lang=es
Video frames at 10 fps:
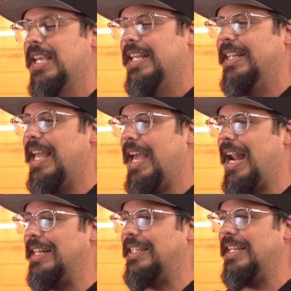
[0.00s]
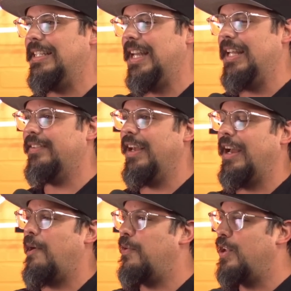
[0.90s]
del artista y dice,
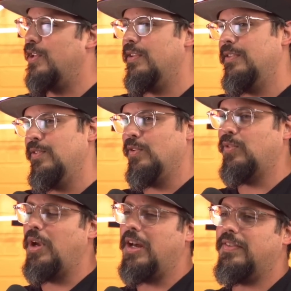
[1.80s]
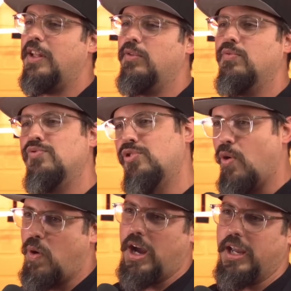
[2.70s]
cabrones, yo estoy haciendo un
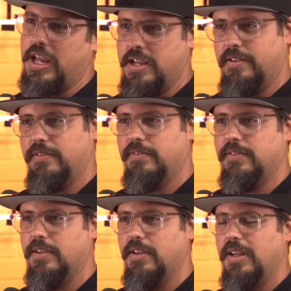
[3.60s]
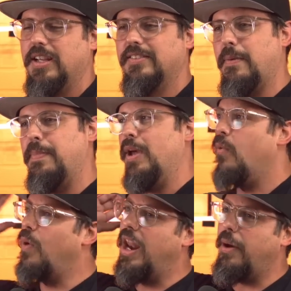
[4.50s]
show aquí se viene
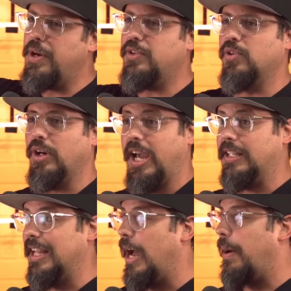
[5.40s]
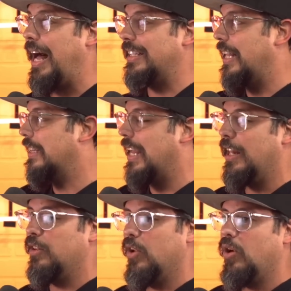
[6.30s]
un huele bicho que está
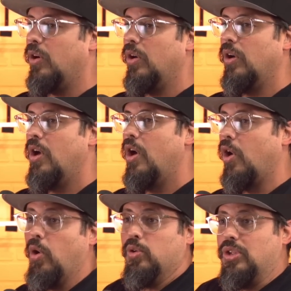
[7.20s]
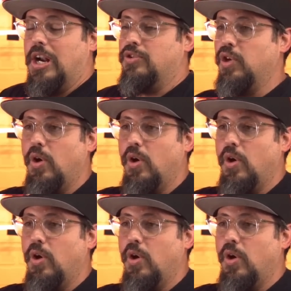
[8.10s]
atentando contra el show,